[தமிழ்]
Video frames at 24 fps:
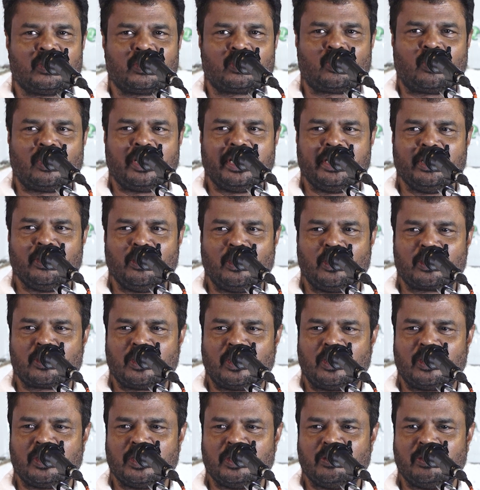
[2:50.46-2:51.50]

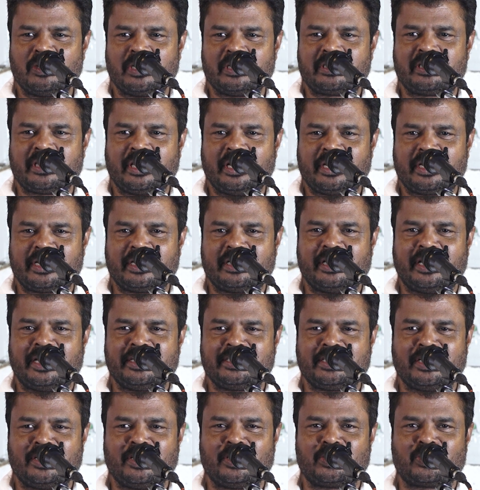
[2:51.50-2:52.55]
தொலைநோக்கோடு ஒரு தீர்க்க
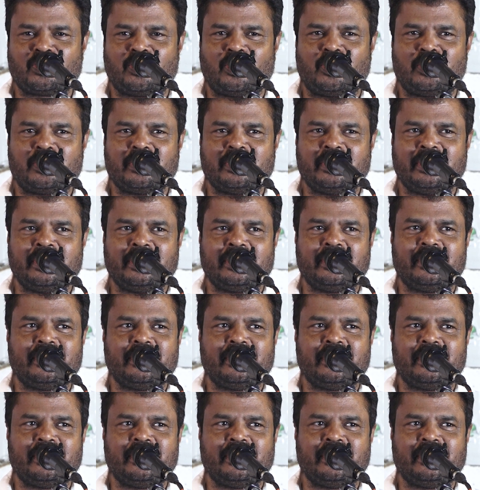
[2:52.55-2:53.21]
தரிசனத்தோடு